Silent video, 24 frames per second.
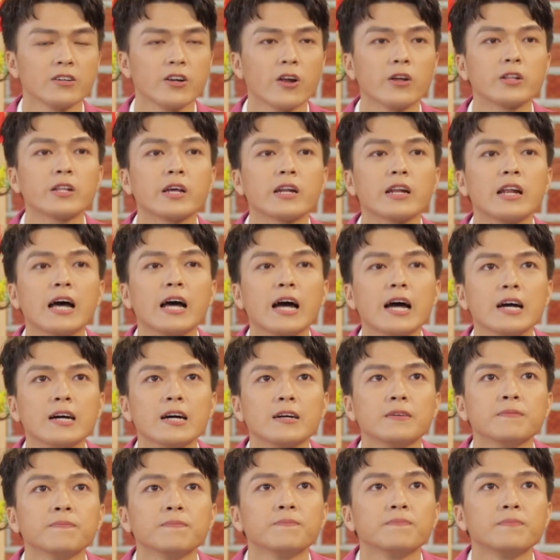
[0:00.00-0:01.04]
Nói thật
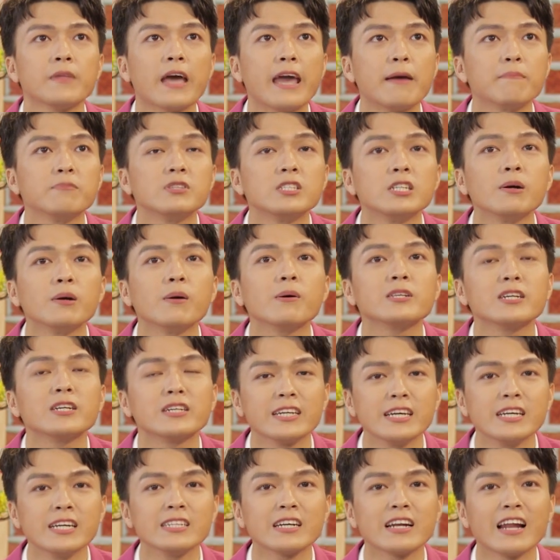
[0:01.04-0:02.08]
là em chưa bao giờ
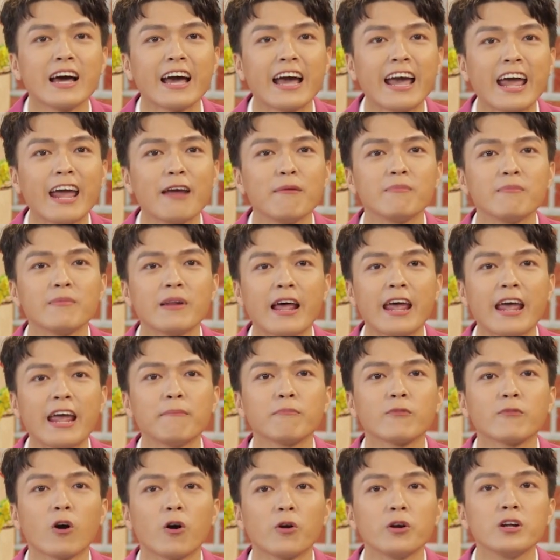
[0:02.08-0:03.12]
nghĩ rằng là em
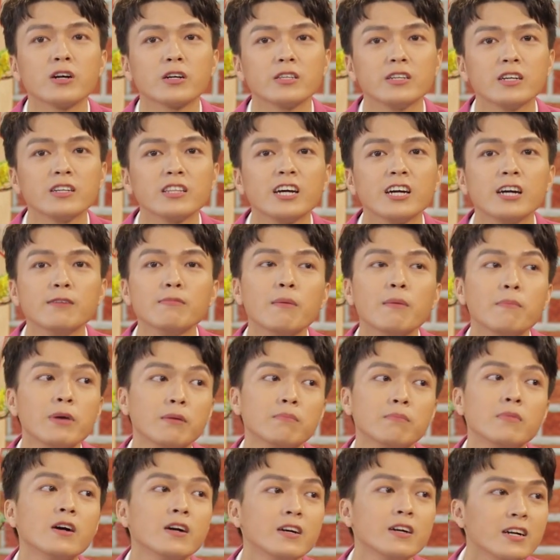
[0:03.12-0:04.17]
em có được những thứ mà
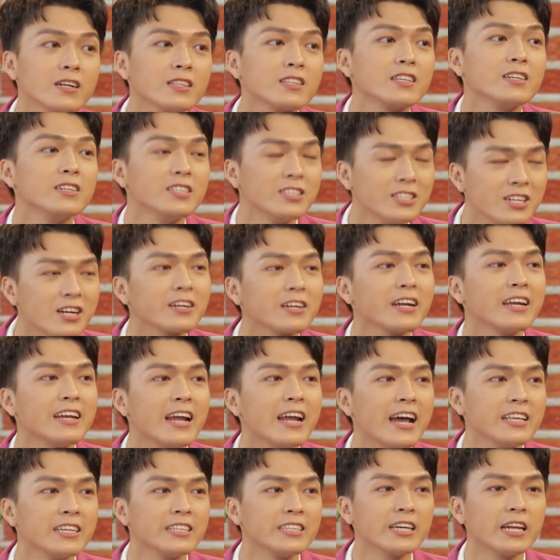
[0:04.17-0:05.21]
mình mơ ước từ trước đến
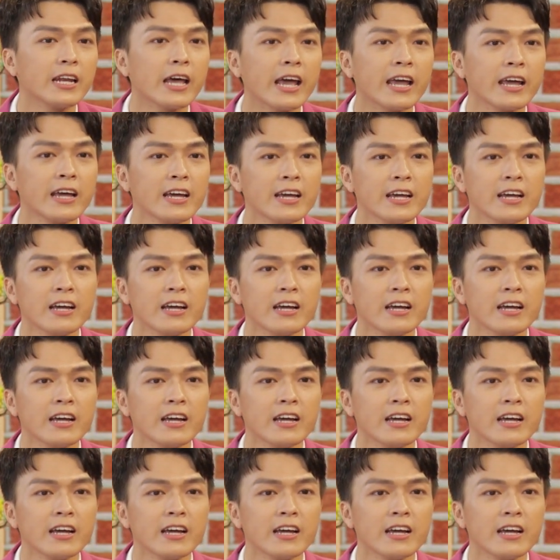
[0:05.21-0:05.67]
nay như thế này